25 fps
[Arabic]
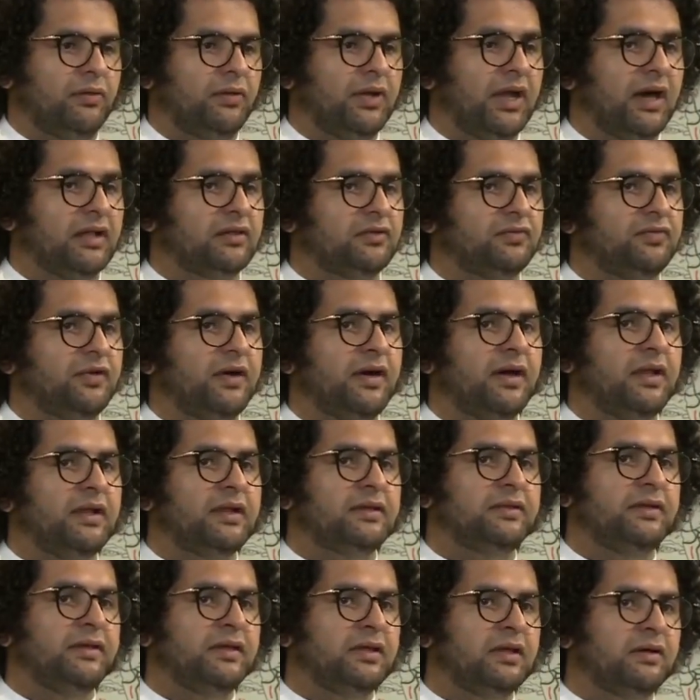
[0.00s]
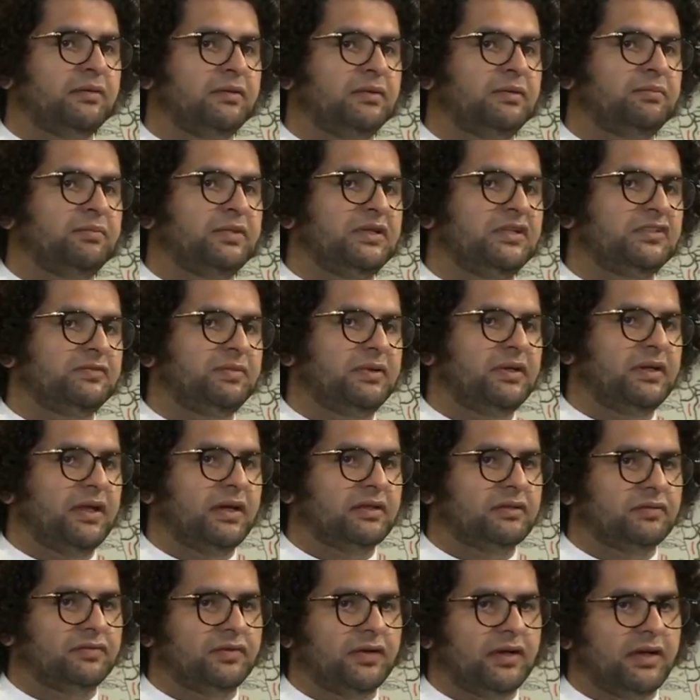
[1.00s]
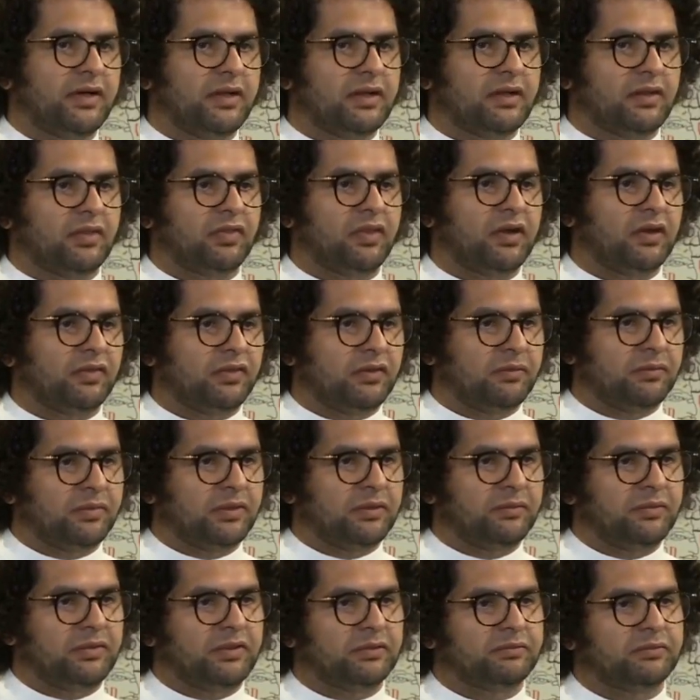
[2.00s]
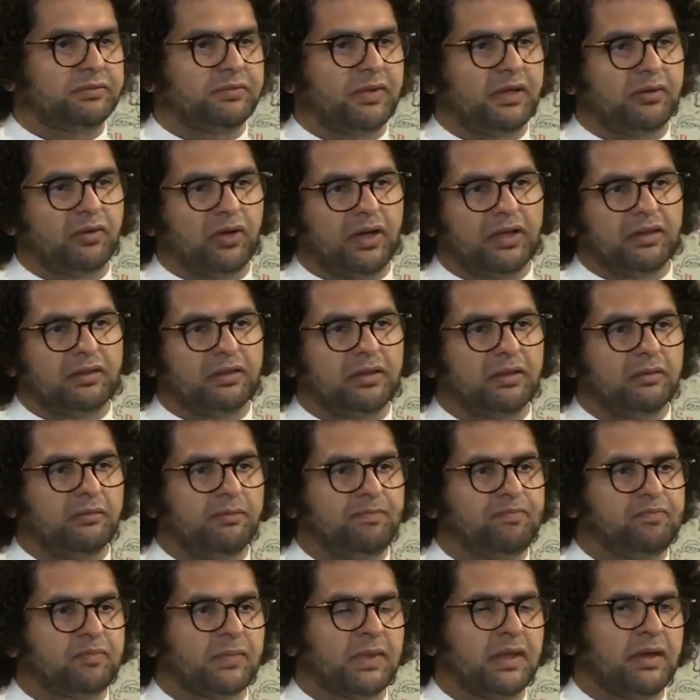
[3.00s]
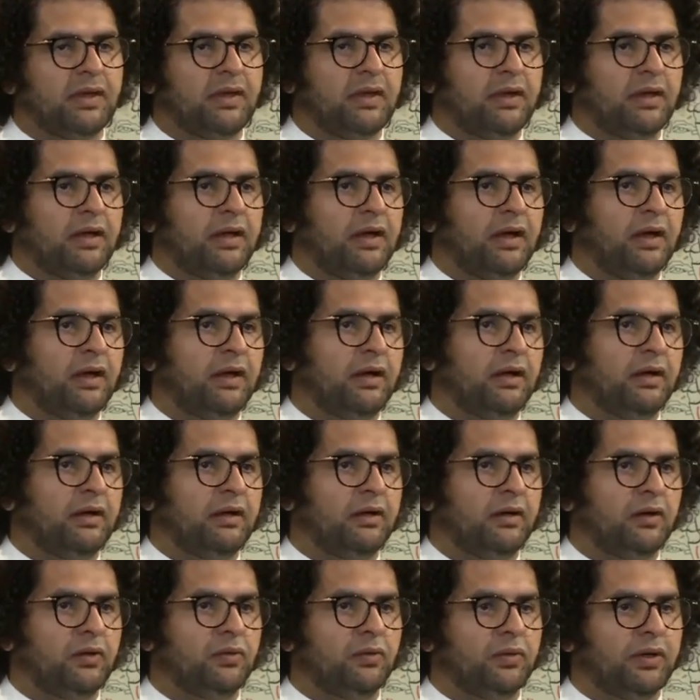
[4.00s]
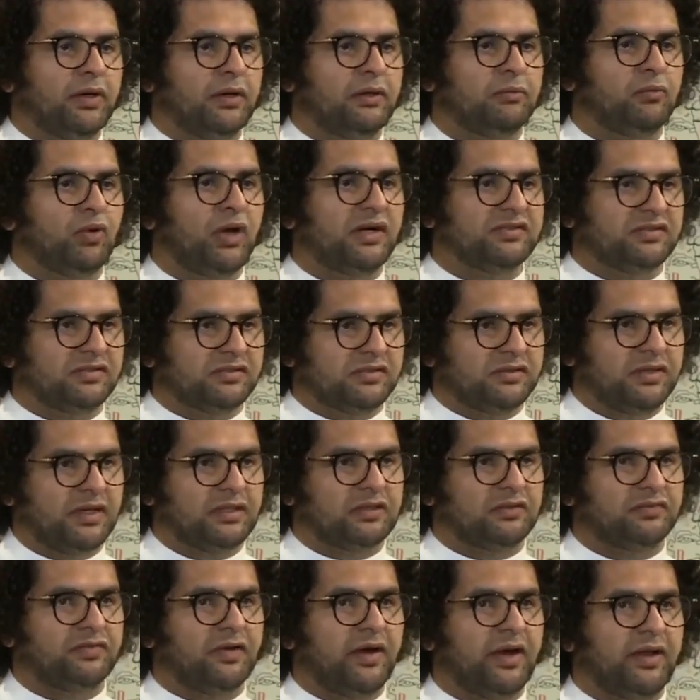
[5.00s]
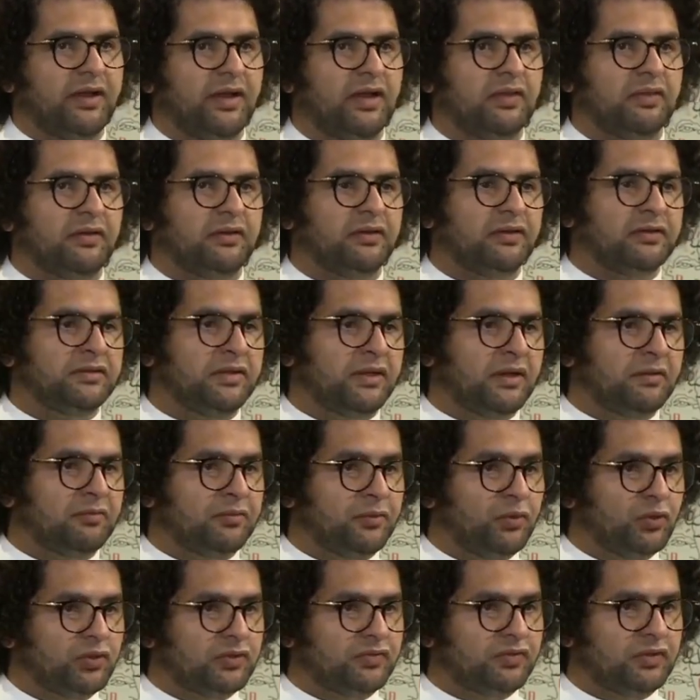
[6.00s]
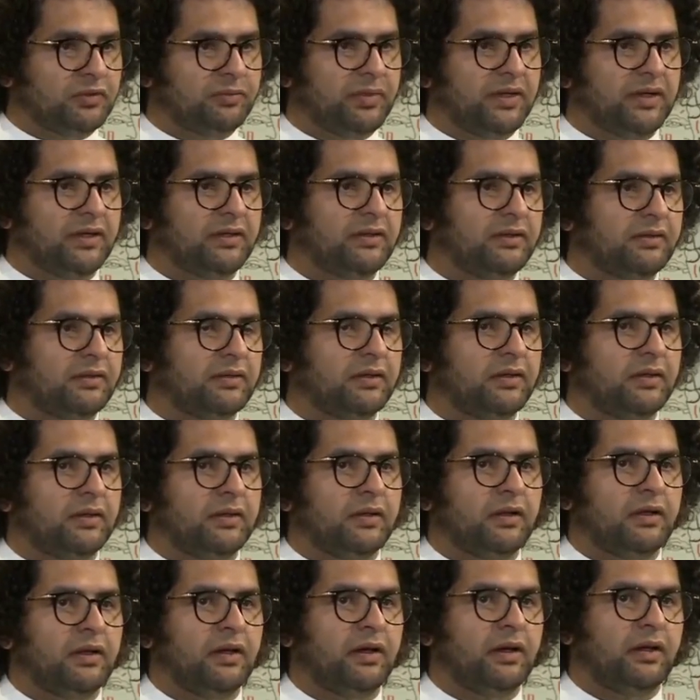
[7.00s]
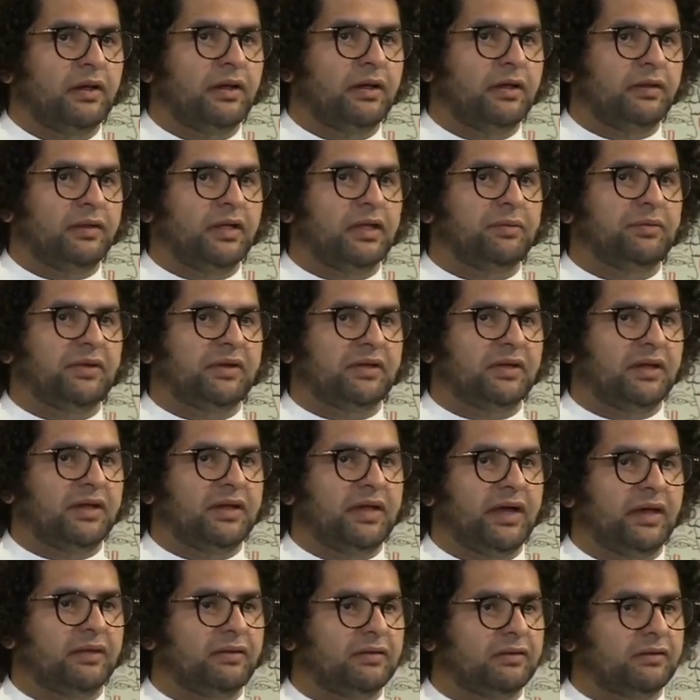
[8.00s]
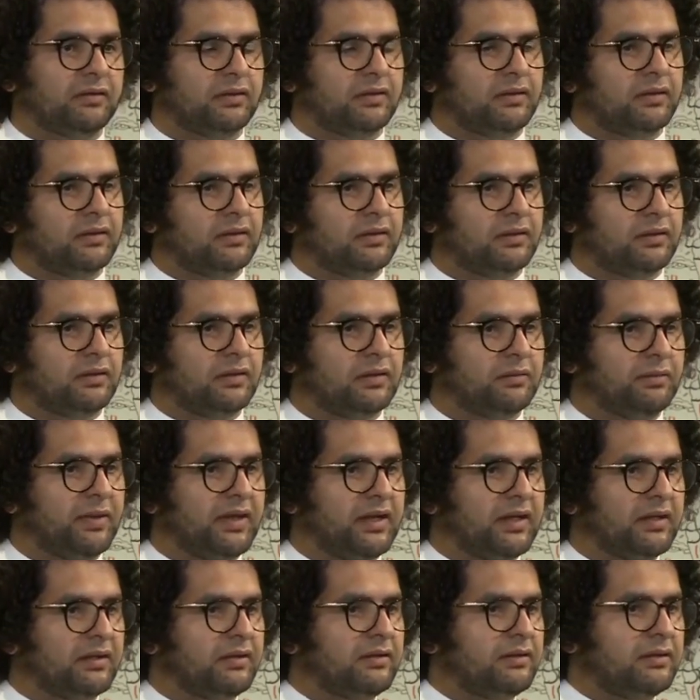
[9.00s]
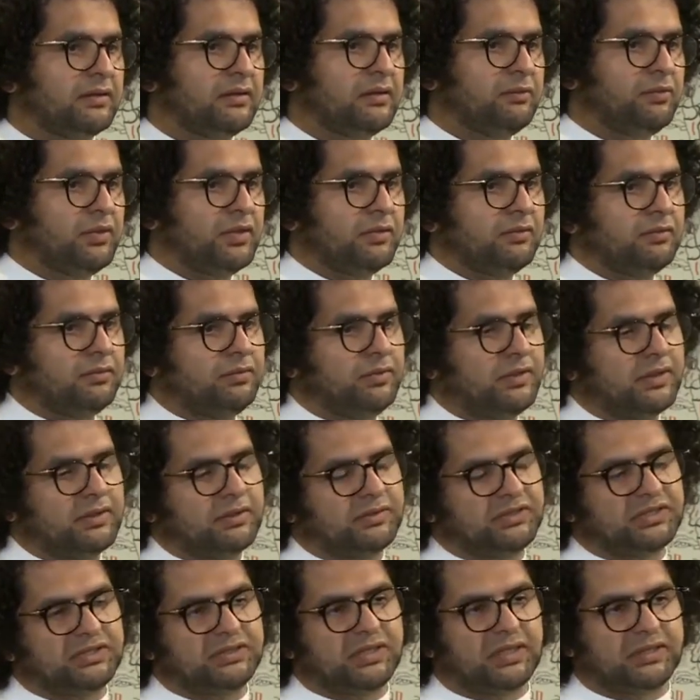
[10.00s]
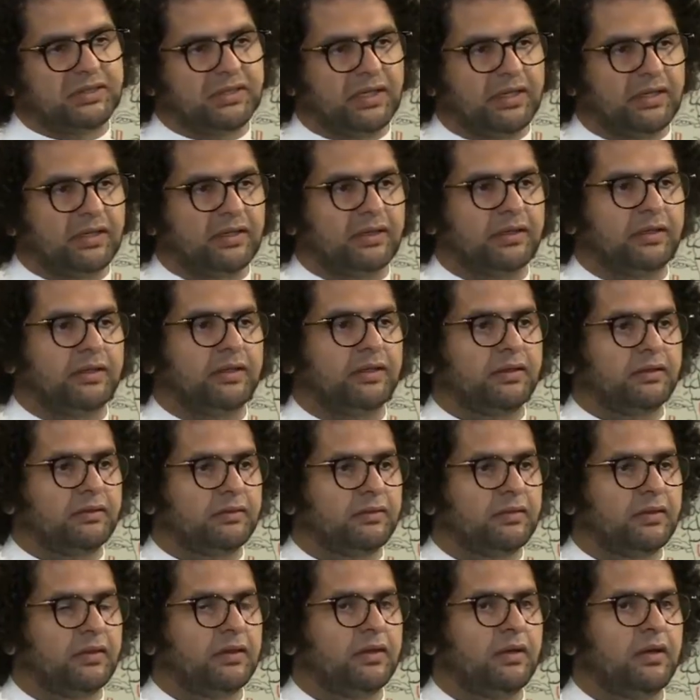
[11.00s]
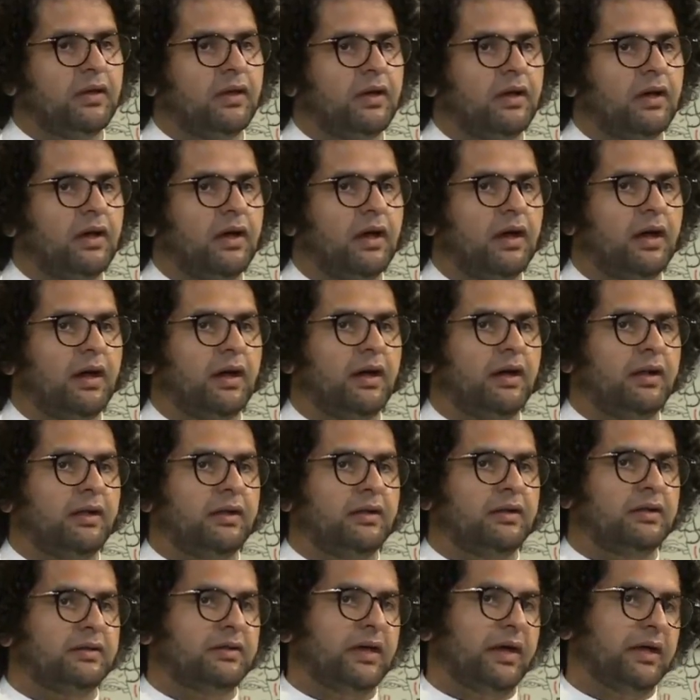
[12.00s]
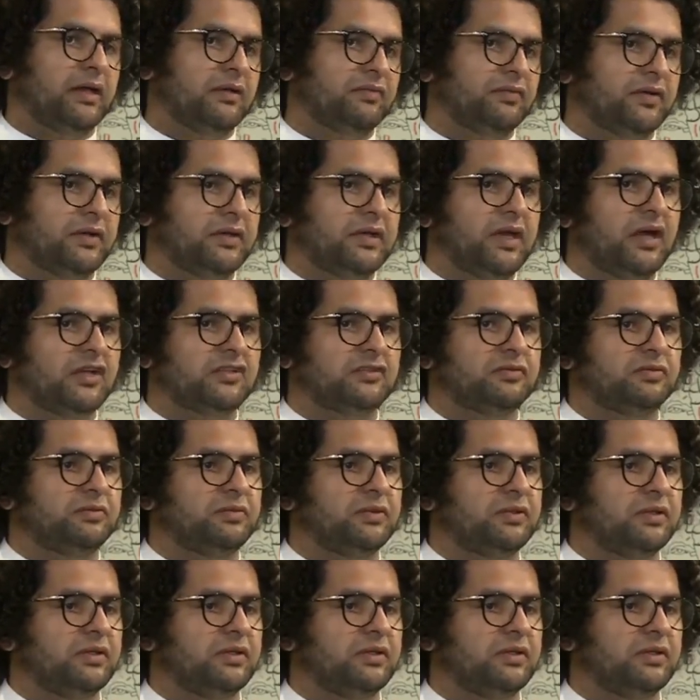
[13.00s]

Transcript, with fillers: والأطفال لدينا بالنسبة للأطفال 30% مما نقدم هو مخصص للأطفال أيضا عندنا بيوت في البلد نعمل رحلات للبلد بجدة التاريخية لتعريف الناس